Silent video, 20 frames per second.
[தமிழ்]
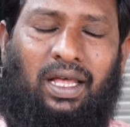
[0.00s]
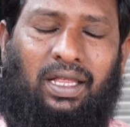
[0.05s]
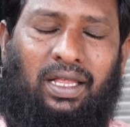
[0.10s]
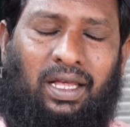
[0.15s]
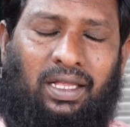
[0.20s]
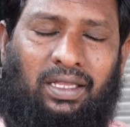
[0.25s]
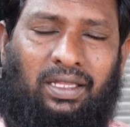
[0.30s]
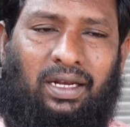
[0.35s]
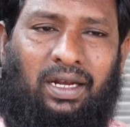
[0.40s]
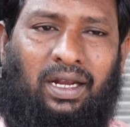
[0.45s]

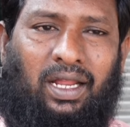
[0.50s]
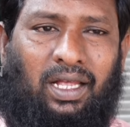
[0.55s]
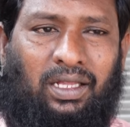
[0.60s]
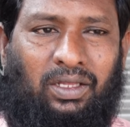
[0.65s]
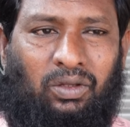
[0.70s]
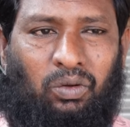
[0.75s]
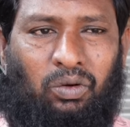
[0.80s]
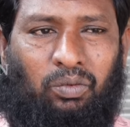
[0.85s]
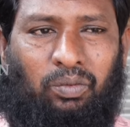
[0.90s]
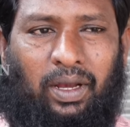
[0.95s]
அது அதனால்
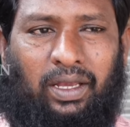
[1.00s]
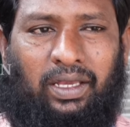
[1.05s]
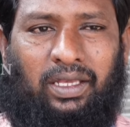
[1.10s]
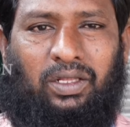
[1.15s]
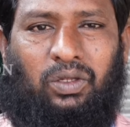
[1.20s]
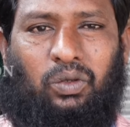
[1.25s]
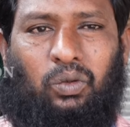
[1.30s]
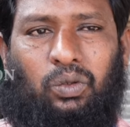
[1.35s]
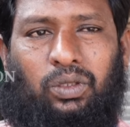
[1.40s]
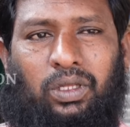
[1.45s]
அந்த ஒரு
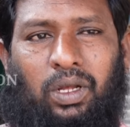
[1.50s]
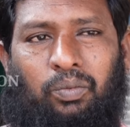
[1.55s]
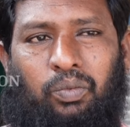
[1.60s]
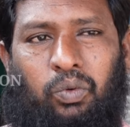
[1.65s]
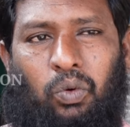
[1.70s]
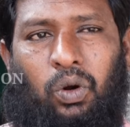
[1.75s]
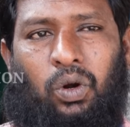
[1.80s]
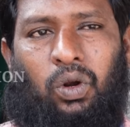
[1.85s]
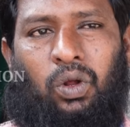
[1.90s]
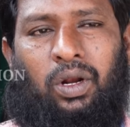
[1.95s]
பாக்கியத்தை கொடுத்தா
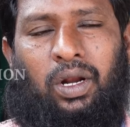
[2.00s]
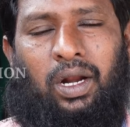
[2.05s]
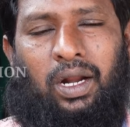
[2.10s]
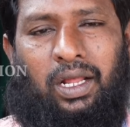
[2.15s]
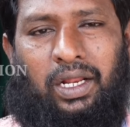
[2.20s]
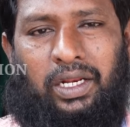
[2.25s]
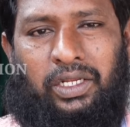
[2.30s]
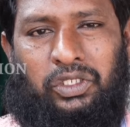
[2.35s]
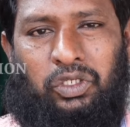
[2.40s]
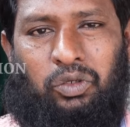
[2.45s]
போனோம்
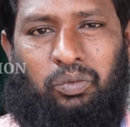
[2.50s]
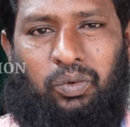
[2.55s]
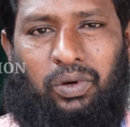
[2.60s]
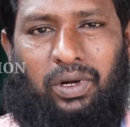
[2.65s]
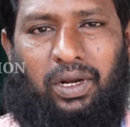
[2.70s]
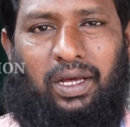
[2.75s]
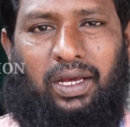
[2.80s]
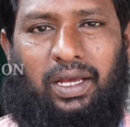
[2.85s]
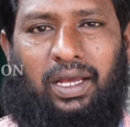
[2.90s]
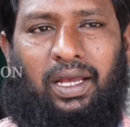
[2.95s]
நல்லா ரிசீவ்
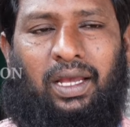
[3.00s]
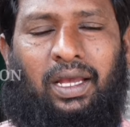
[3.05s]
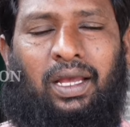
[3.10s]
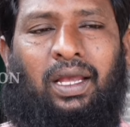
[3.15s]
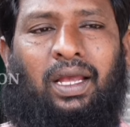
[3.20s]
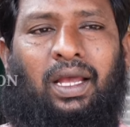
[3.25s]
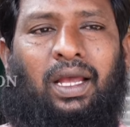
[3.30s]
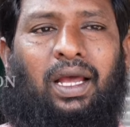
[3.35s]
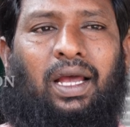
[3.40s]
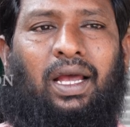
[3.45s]
பண்ணாங்க
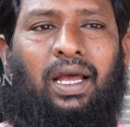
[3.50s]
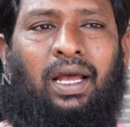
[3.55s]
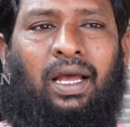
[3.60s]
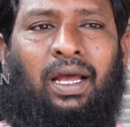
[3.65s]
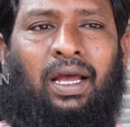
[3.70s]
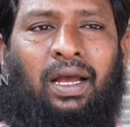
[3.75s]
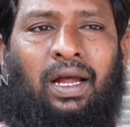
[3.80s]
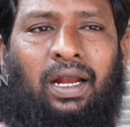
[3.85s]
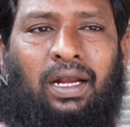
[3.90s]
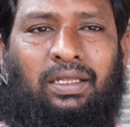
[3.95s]

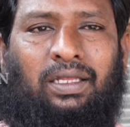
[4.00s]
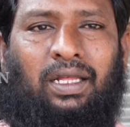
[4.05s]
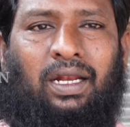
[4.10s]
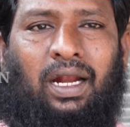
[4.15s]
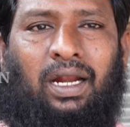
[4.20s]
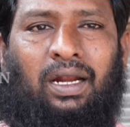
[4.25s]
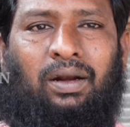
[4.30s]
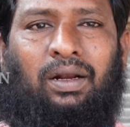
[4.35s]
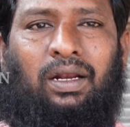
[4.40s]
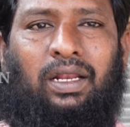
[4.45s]
அடுத்த
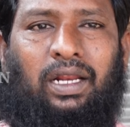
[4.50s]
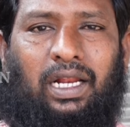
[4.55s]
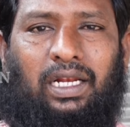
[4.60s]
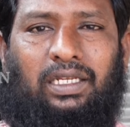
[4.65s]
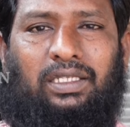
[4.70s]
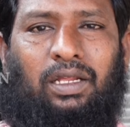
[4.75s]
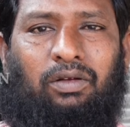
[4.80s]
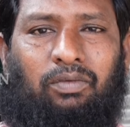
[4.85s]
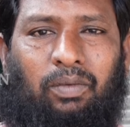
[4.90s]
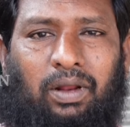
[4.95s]
நாள்
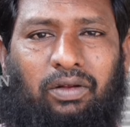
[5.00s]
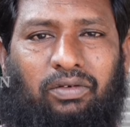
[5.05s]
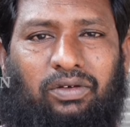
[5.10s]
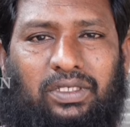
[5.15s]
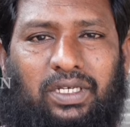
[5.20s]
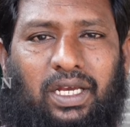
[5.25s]
ரிகர்சல் மாதிரி